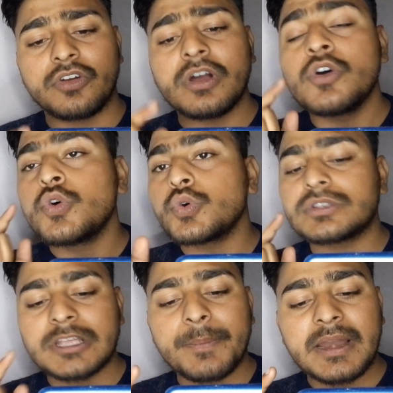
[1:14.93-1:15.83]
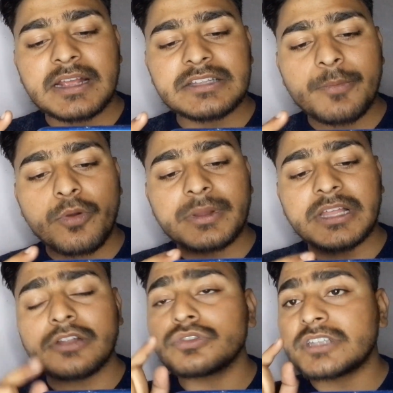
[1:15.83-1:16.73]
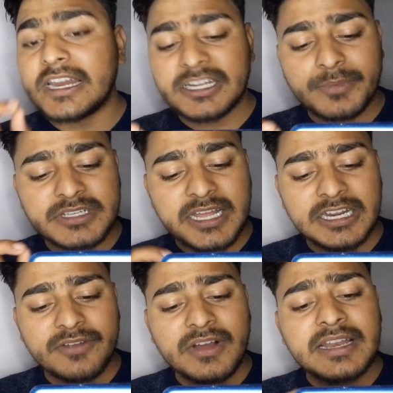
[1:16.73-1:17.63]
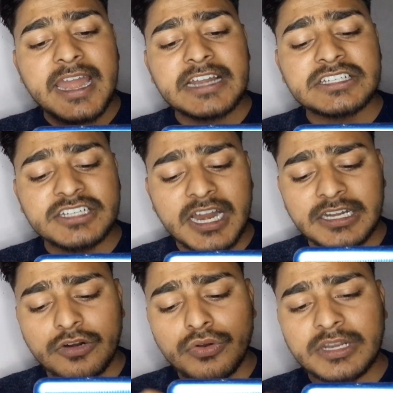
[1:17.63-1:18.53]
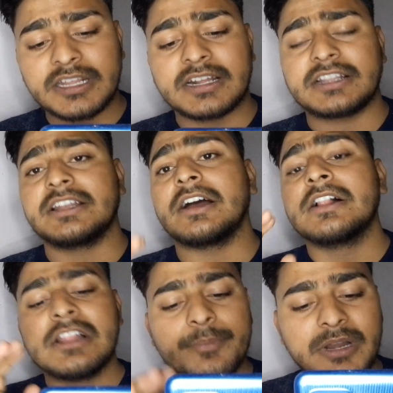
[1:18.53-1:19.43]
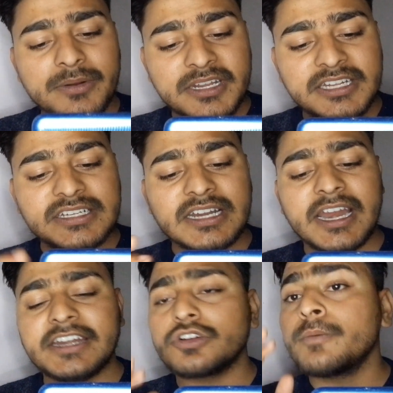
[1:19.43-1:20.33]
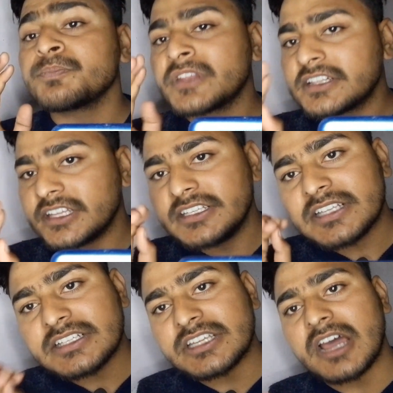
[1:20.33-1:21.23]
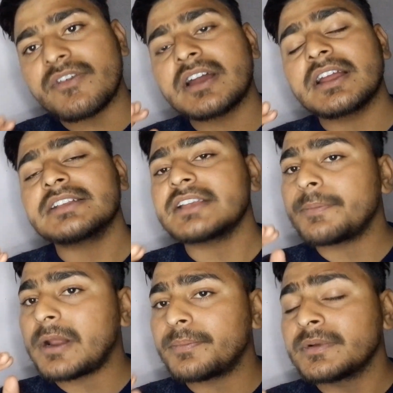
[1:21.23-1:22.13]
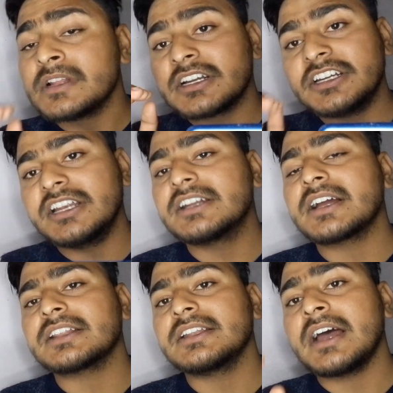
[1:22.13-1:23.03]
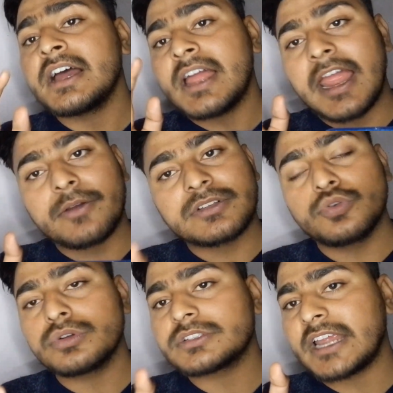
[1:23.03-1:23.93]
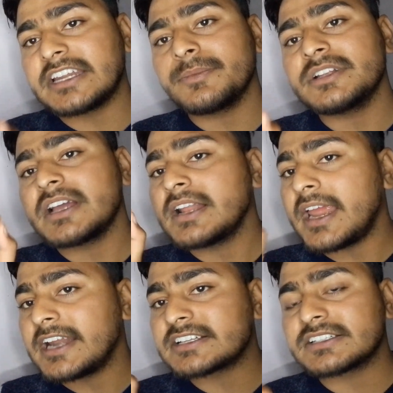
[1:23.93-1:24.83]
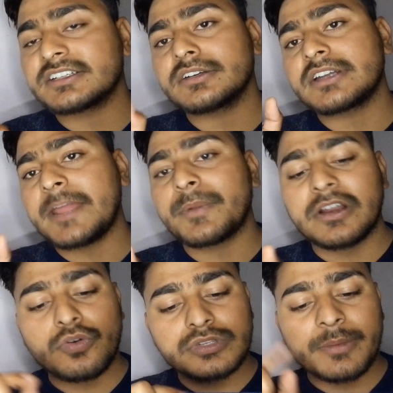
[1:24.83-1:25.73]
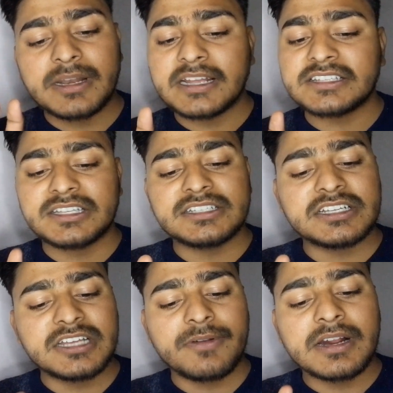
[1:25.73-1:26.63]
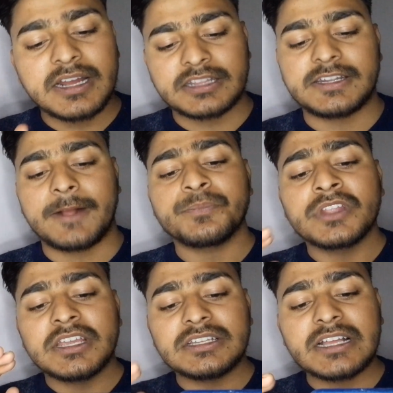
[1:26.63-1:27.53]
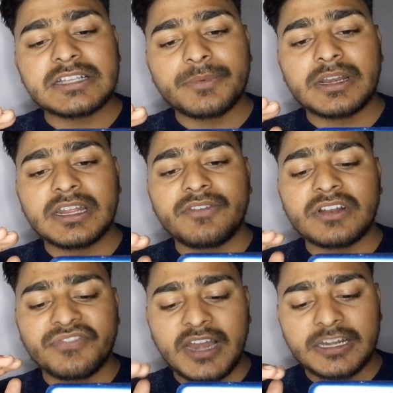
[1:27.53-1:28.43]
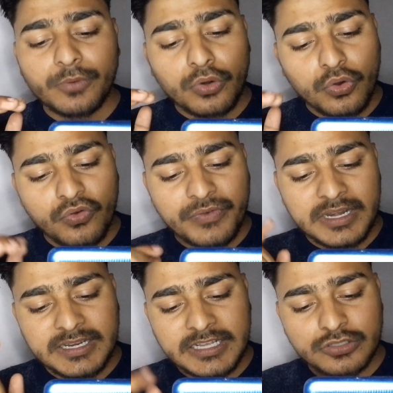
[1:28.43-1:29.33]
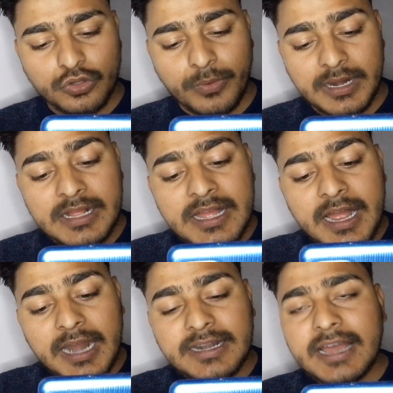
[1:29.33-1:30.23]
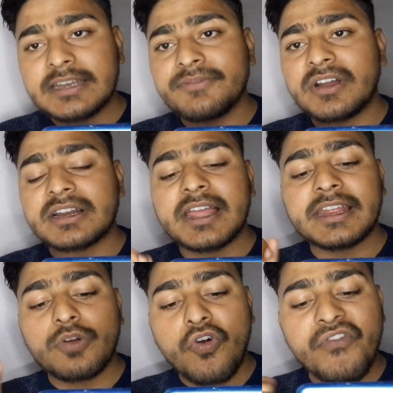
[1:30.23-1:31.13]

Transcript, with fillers: करना होगा उससे पहले कैसे आपको बता रहा हूँ सेटिंग में जाने के बाद एड्स डाटा को क्लियर कर देना मतलब कि रीसेट आईडी को तीन से चार बार कैसे यहाँ पर आप डिलीट कर देना सेटिंग में जाना एड्स टाइप करना उसके बाद गैस तीन से चार बार कर देना इतना सब करने के बाद फ्लाइट मोड ऑन ऑफ कर लेना एक सौ दो बार अडानी वन का एक